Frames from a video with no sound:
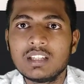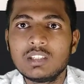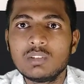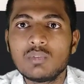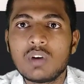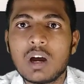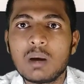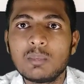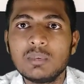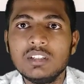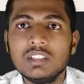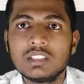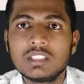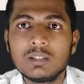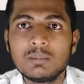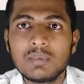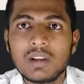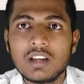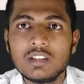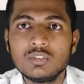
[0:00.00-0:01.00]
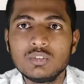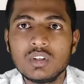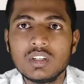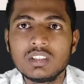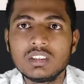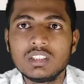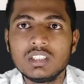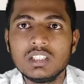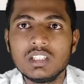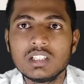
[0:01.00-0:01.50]
करें तो वहाँ पे इसकी प्राइस जो है
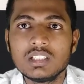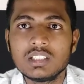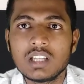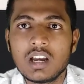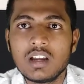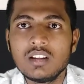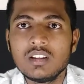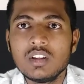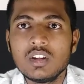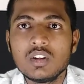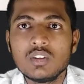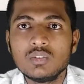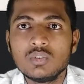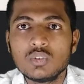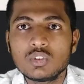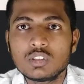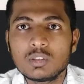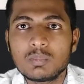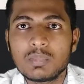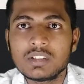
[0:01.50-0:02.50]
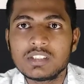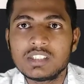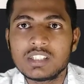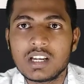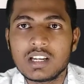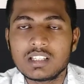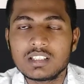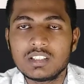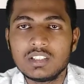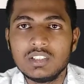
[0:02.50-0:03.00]
तीन हजार दो सौ
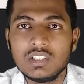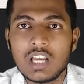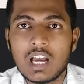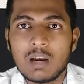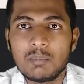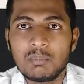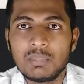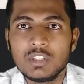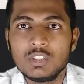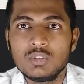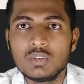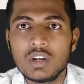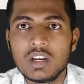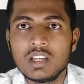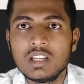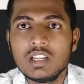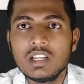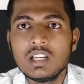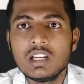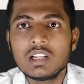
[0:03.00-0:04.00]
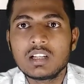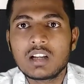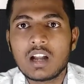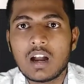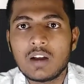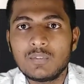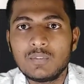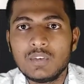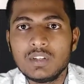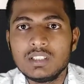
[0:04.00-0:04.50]
पचास थी यहाँ पे जो है
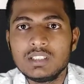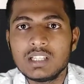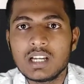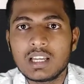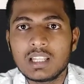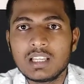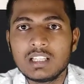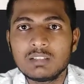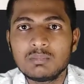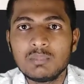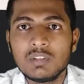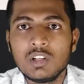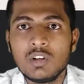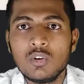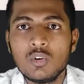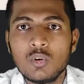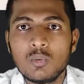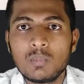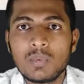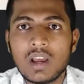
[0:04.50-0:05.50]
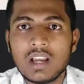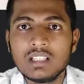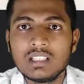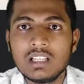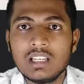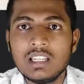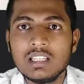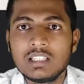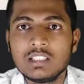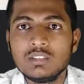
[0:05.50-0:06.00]
काफी ज्यादा इसमें लो प्राइस
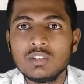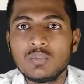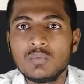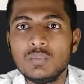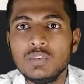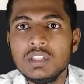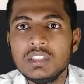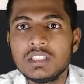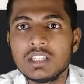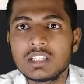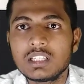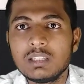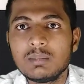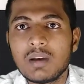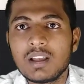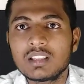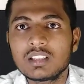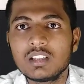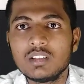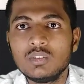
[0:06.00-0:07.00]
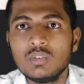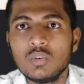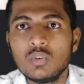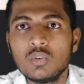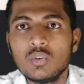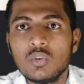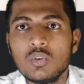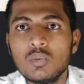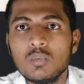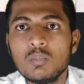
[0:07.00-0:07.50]
है लेकिन जो फीचर की बात करें
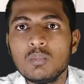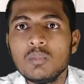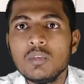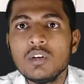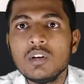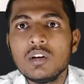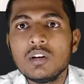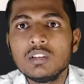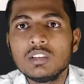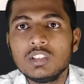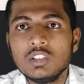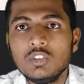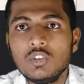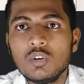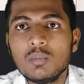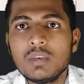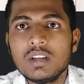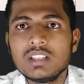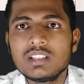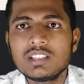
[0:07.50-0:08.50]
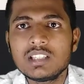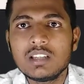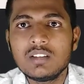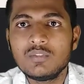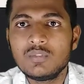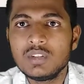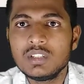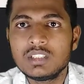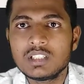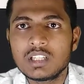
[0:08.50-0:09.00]
दोनों तीनों में
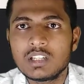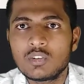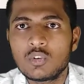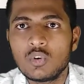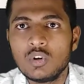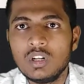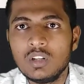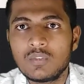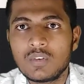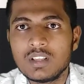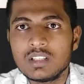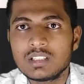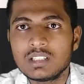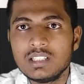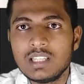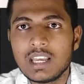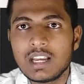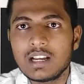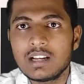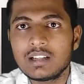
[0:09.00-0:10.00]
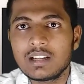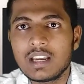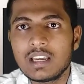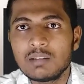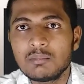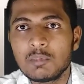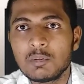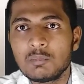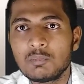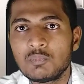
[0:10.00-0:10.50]
सेम फीचर कोई डिफरेंस नहीं आएगा खैर
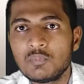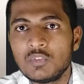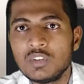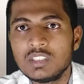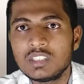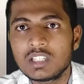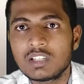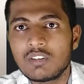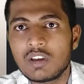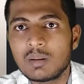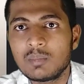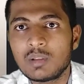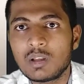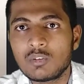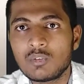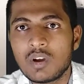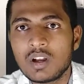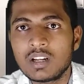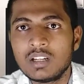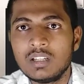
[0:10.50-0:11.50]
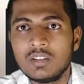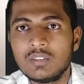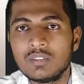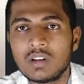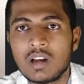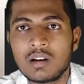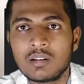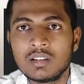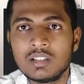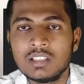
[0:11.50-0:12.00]
मैं फीचर के बारे में तो आपको आगे
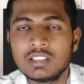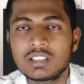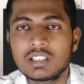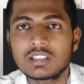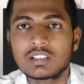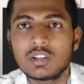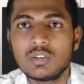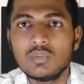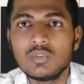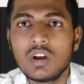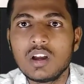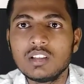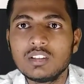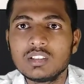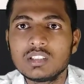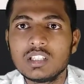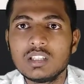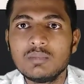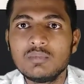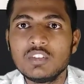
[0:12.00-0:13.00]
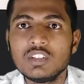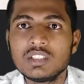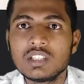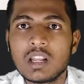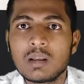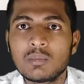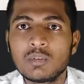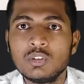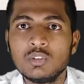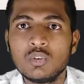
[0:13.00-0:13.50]
आगे डिस्कस करूंगा तो सेम फीचर
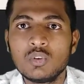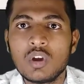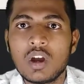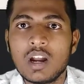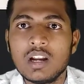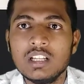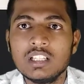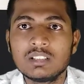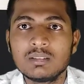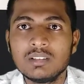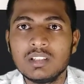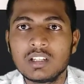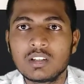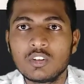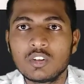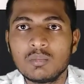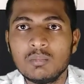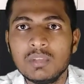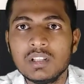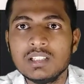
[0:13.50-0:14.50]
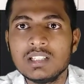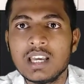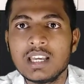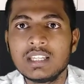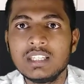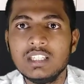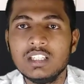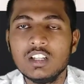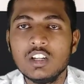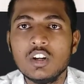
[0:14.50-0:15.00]
आपको दोनों हार्ड डिस्क में देखने को मिल
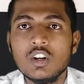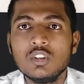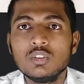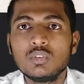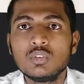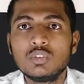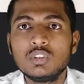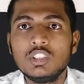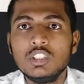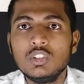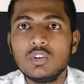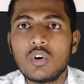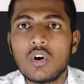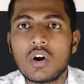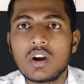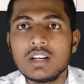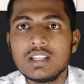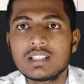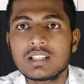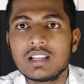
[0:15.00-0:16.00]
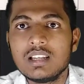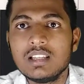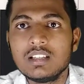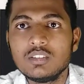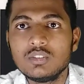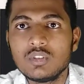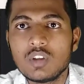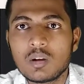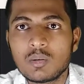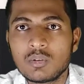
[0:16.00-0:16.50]
जाएगी तो तीनों हार्ड डिस्क का
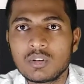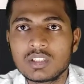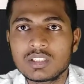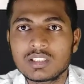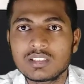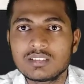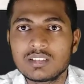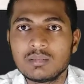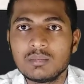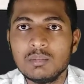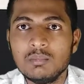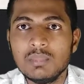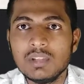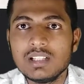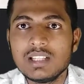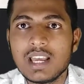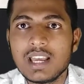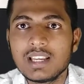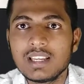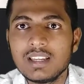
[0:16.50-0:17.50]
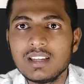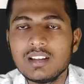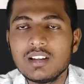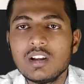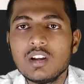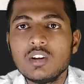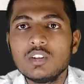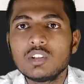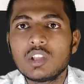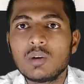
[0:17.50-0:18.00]
लिंक जो है आपको डिस्क्रिप्शन में मिल जाएंगे
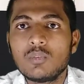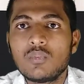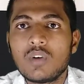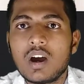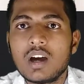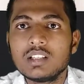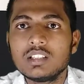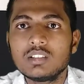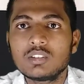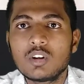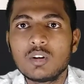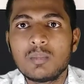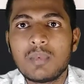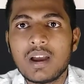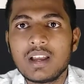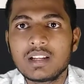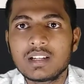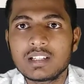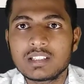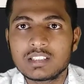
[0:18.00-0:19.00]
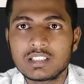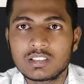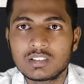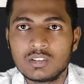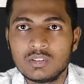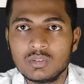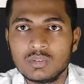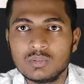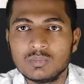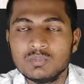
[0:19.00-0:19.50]
तो आप वहां से इसको बाय कर
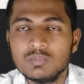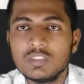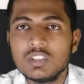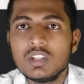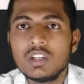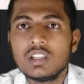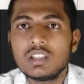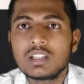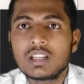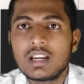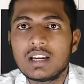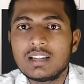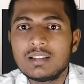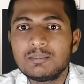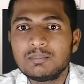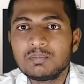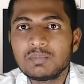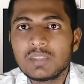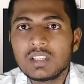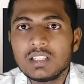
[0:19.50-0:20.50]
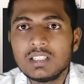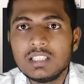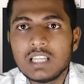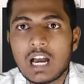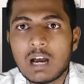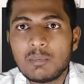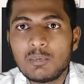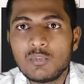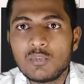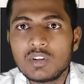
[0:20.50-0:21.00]
सकते हो खैर
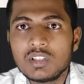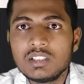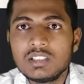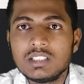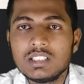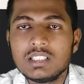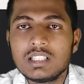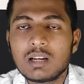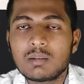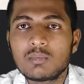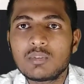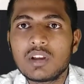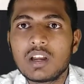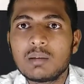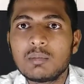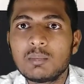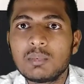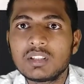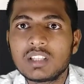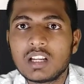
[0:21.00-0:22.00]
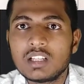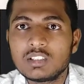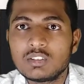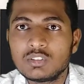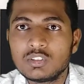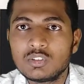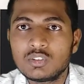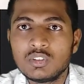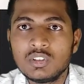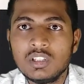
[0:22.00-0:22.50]
यहाँ पे वन चीज आपको यहाँ पे बताना
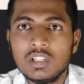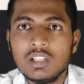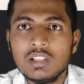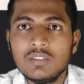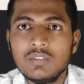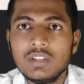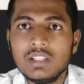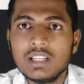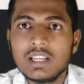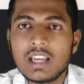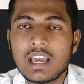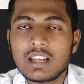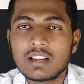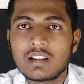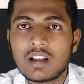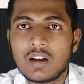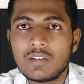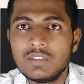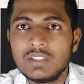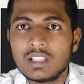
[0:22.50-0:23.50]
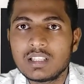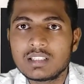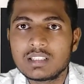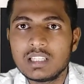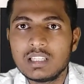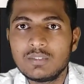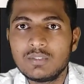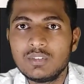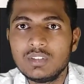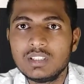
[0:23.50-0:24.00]
चाहूंगा उसकी डिलीवरी है यार काफी ज्यादा
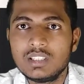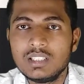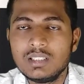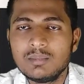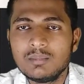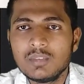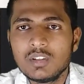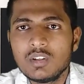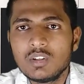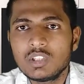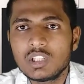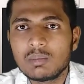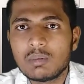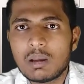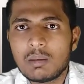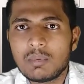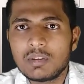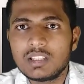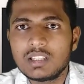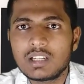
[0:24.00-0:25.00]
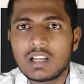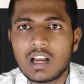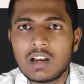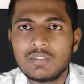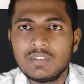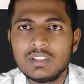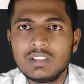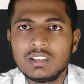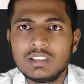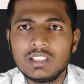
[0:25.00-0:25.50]
सेफ हुई थी तो हमारे पास एक
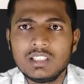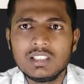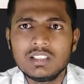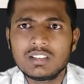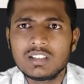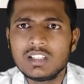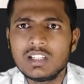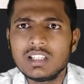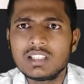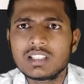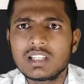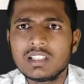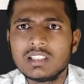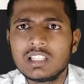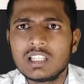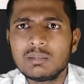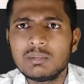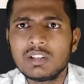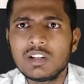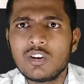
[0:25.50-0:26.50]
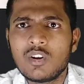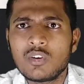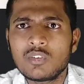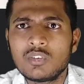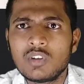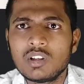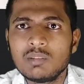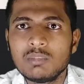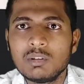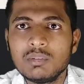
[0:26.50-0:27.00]
काफी तीन थ्री डेज के अंदर में
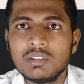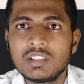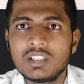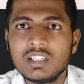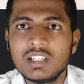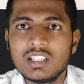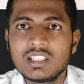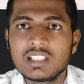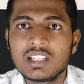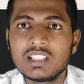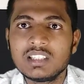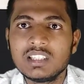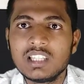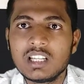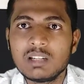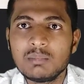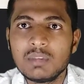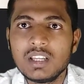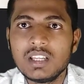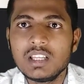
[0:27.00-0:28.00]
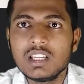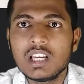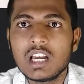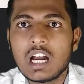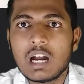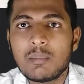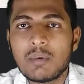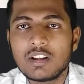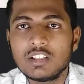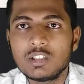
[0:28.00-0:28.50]
लॉकडाउन में भी थ्री डेज के अंदर में
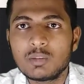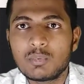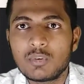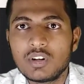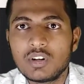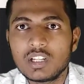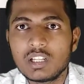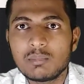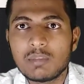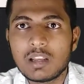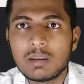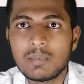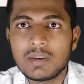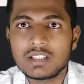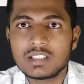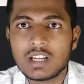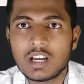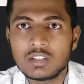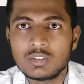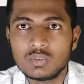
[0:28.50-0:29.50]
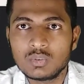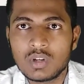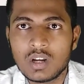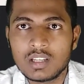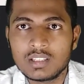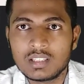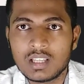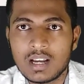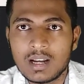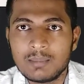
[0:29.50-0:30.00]
हमारा जो प्रोडक्ट हमारे पास आ
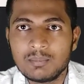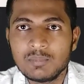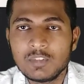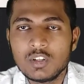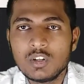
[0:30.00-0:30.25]
चुका था